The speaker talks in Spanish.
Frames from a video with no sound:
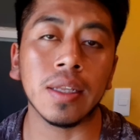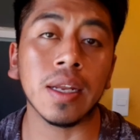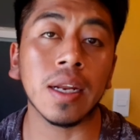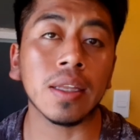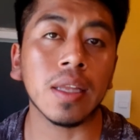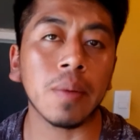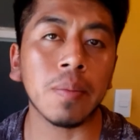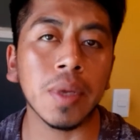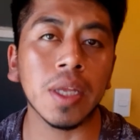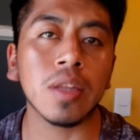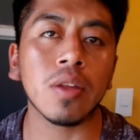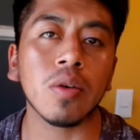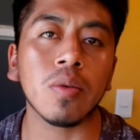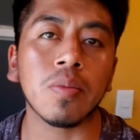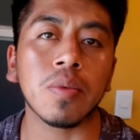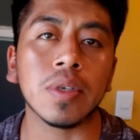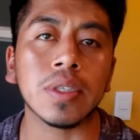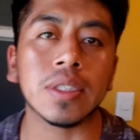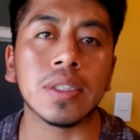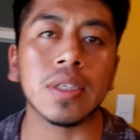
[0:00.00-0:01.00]
tratamiento
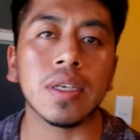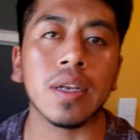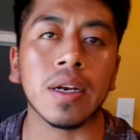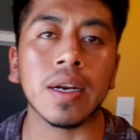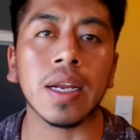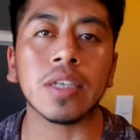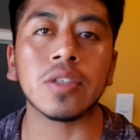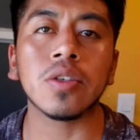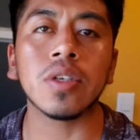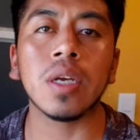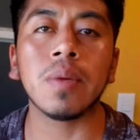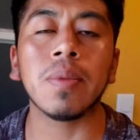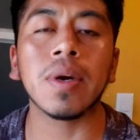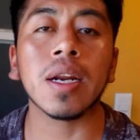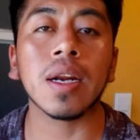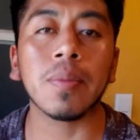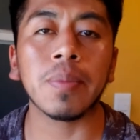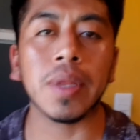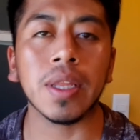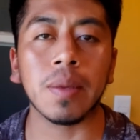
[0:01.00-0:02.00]
pues reaccione más
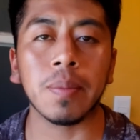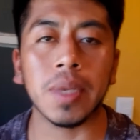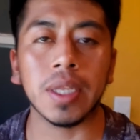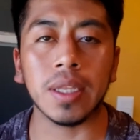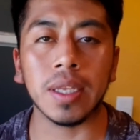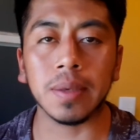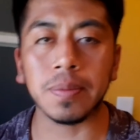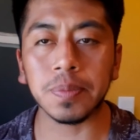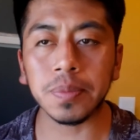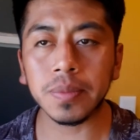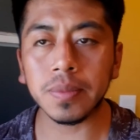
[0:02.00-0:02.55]
rápidamente.